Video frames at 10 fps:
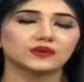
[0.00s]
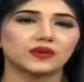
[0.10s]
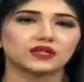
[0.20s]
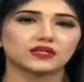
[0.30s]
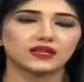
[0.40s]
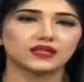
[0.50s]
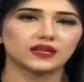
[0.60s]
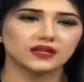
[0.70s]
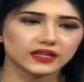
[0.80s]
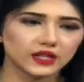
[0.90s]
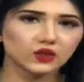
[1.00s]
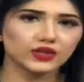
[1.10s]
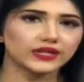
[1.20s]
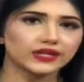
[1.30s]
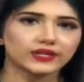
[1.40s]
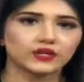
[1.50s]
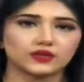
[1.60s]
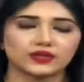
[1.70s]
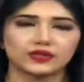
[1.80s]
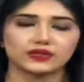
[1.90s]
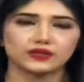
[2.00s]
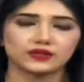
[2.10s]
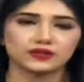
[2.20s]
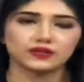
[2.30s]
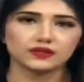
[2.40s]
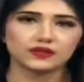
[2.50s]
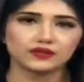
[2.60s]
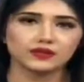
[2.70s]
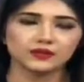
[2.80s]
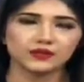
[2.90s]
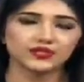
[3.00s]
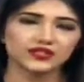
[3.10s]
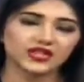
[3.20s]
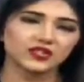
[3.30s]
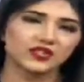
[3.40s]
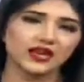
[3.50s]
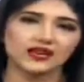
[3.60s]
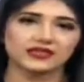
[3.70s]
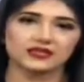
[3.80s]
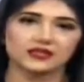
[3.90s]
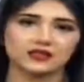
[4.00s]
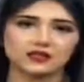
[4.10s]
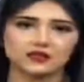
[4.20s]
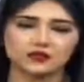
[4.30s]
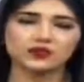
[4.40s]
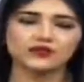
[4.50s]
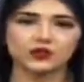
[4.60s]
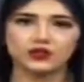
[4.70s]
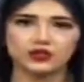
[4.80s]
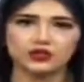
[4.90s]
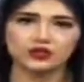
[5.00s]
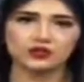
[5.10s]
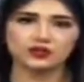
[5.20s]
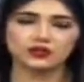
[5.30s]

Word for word: अच्छे मार्क्स आते हैं लड़के होते हैं लड़कियाँ होती हैं परसेंटेज uh, क्या है ऐसी ओवरऑल